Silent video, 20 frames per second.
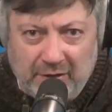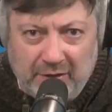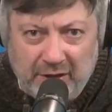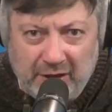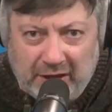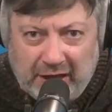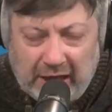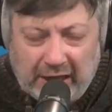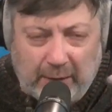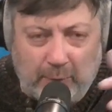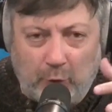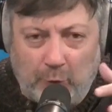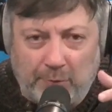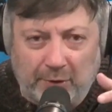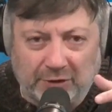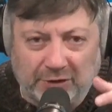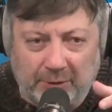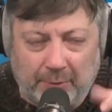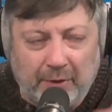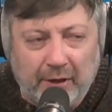никаким
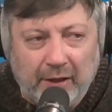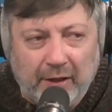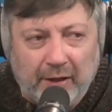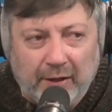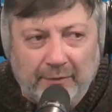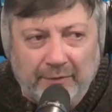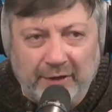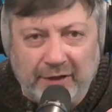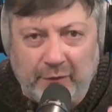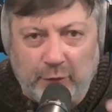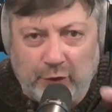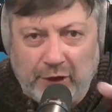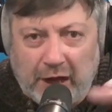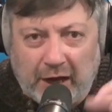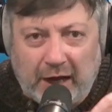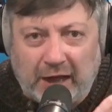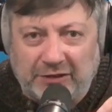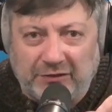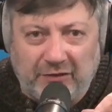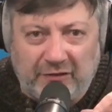образом на него не
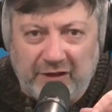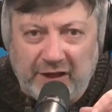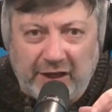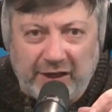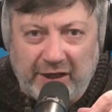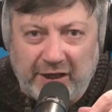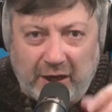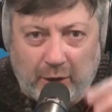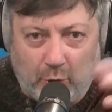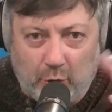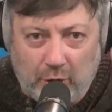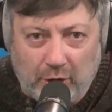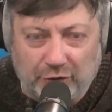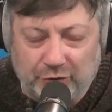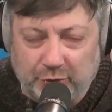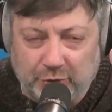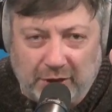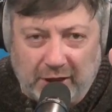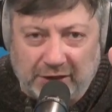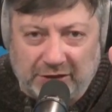оказывает влияние никакое
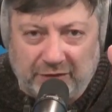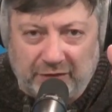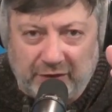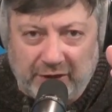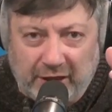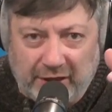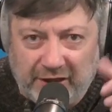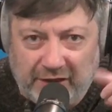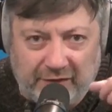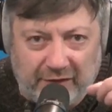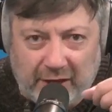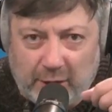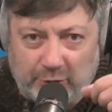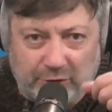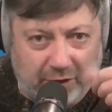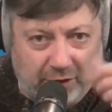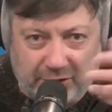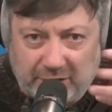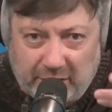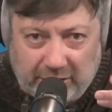государство, я не
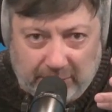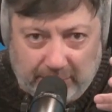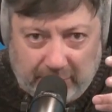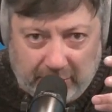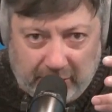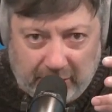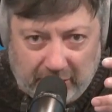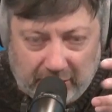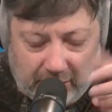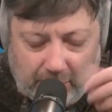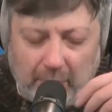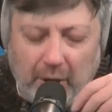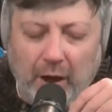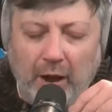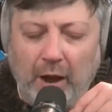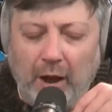являюсь иностранным агентом.